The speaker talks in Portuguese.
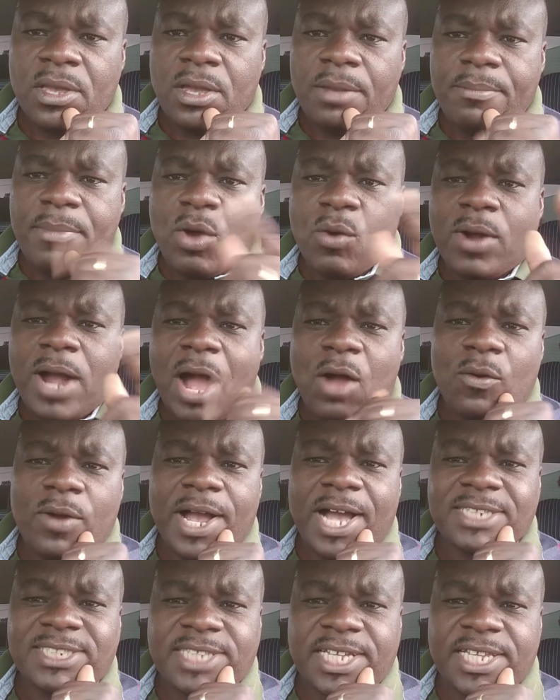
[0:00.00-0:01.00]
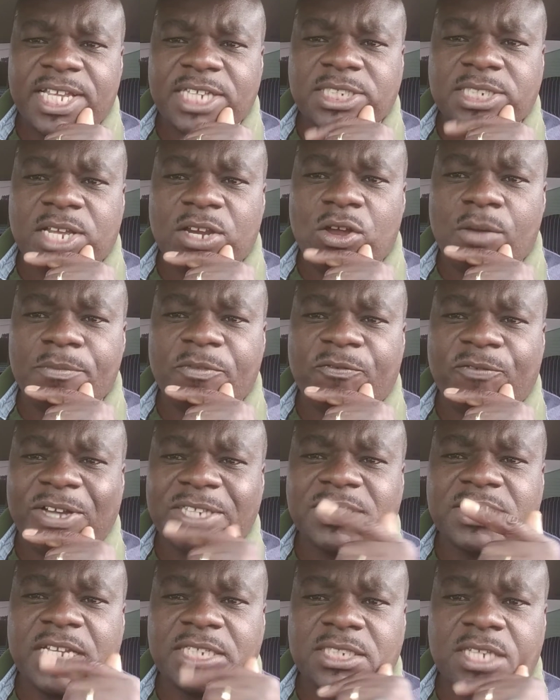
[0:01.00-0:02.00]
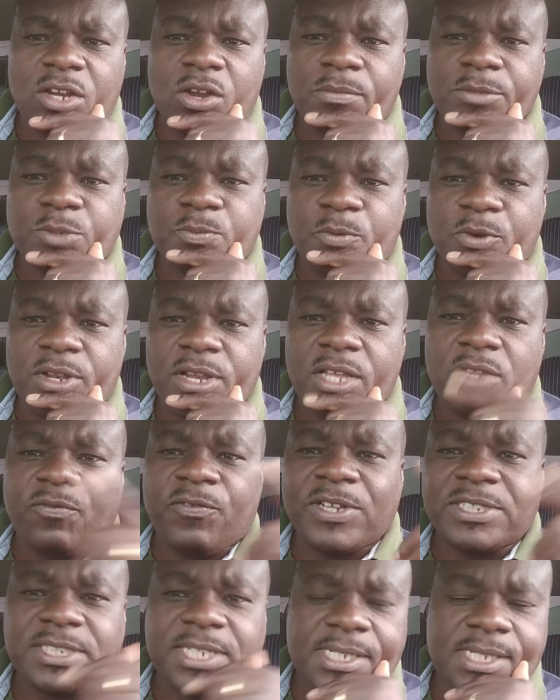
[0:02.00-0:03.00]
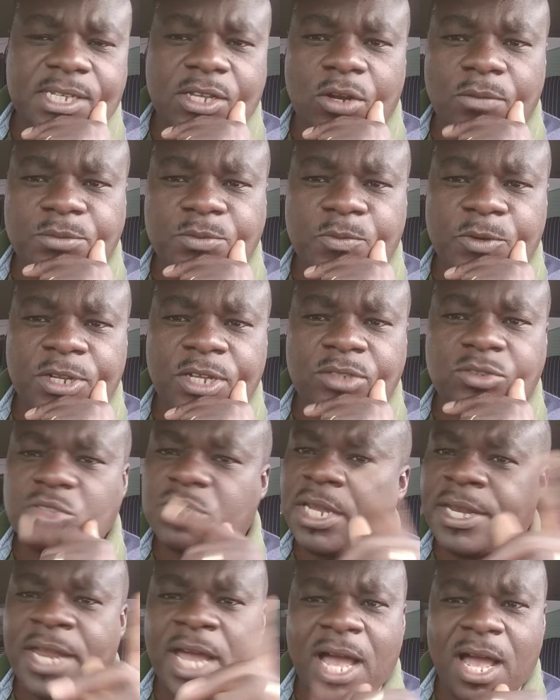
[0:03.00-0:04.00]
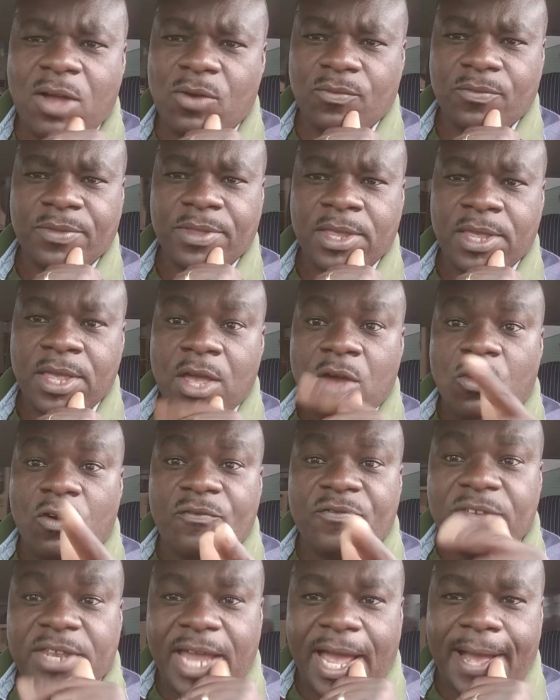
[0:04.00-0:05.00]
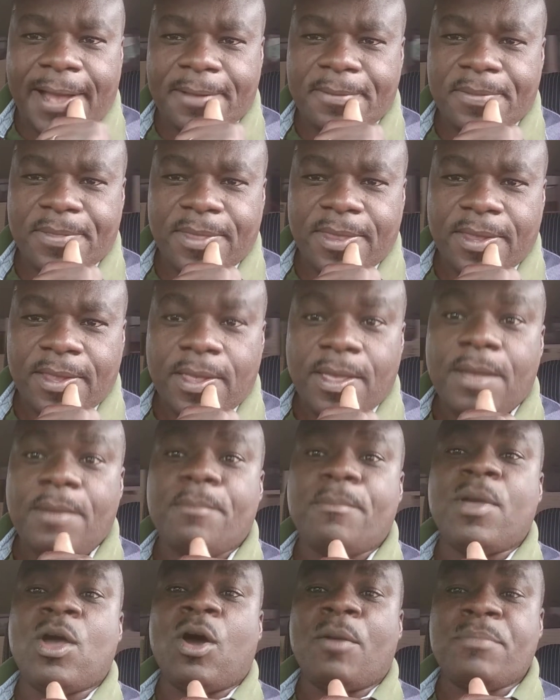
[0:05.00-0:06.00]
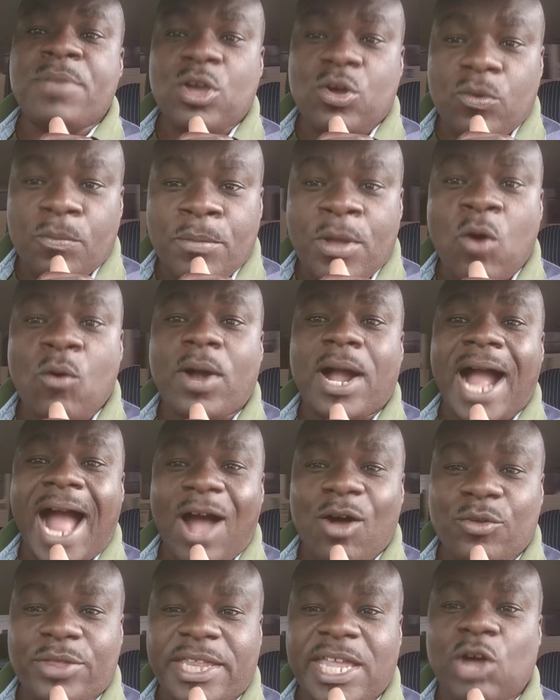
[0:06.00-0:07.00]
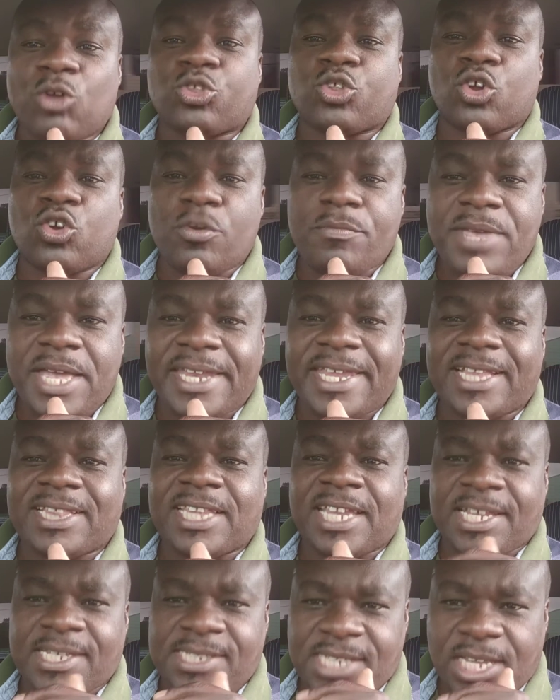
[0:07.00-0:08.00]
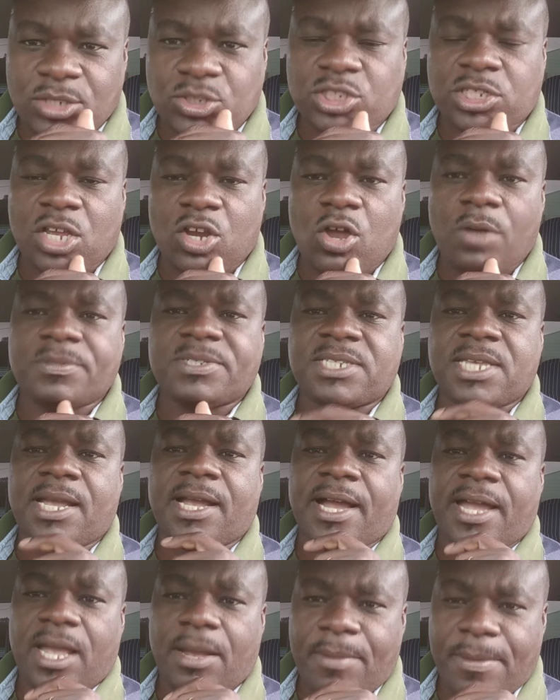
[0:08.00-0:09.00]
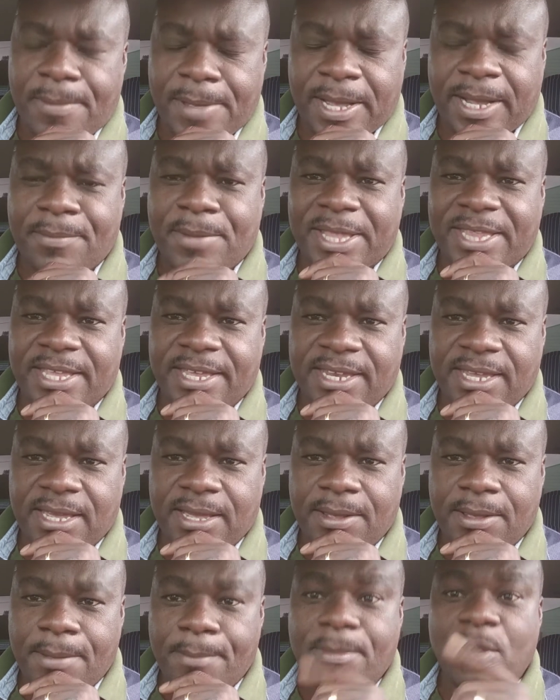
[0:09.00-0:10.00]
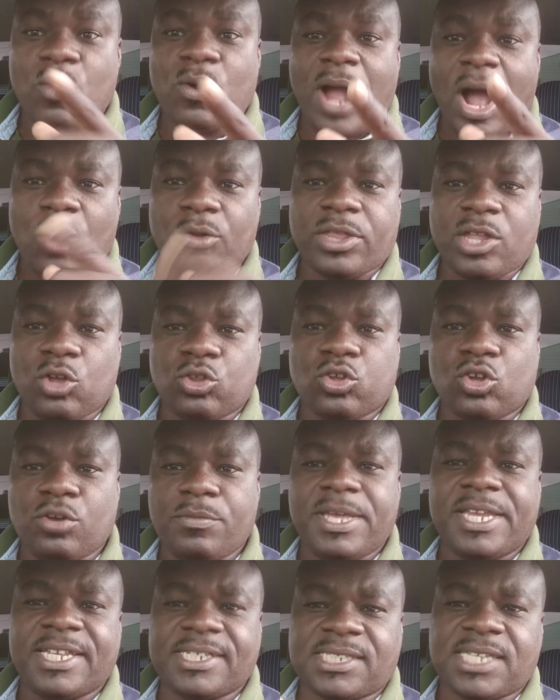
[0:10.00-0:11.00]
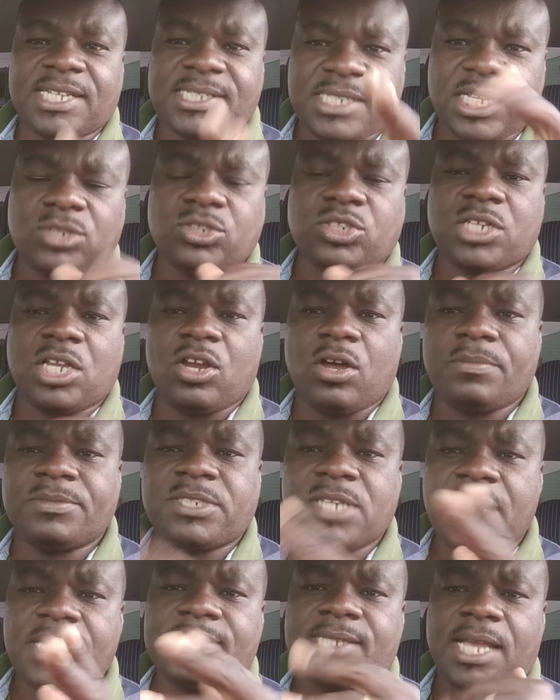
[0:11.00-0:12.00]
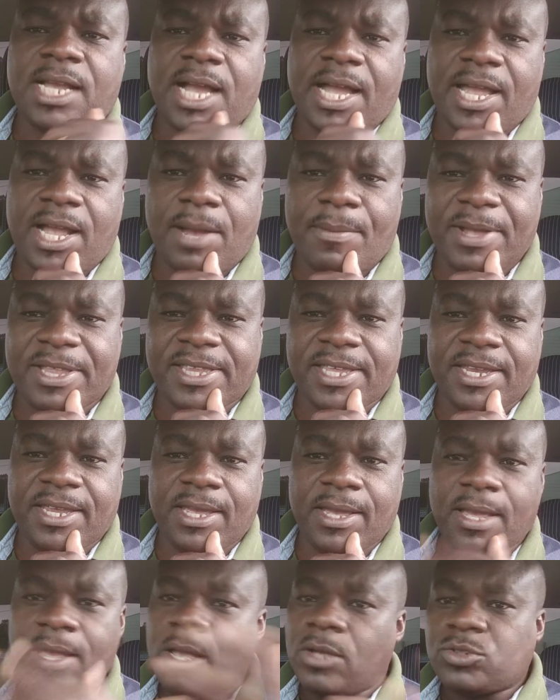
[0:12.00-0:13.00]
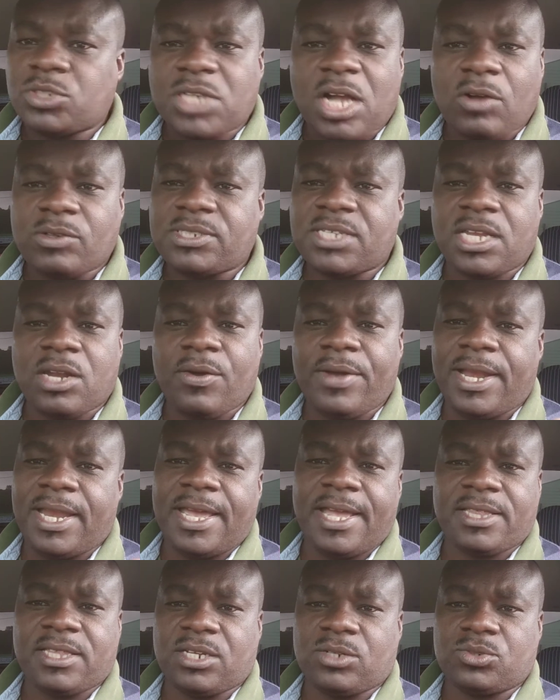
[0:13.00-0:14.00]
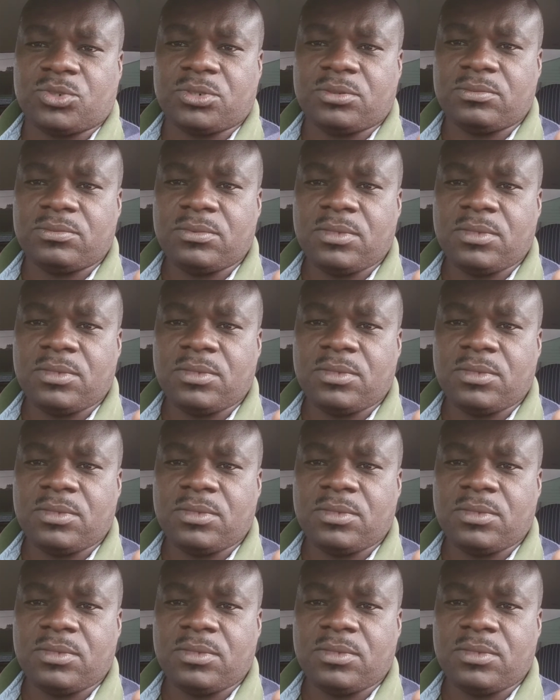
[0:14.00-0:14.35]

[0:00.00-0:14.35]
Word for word: meu carro gasta 10 km, faz 10 km por litro, faz 15 km por litro. Já não. Ou virá, meu amigo, meu carro tem autonomia de 300 km sem carregar a bateria. Meu carro tem autonomia de 700 km sem carregar a bateria. Os carros serão elétricos.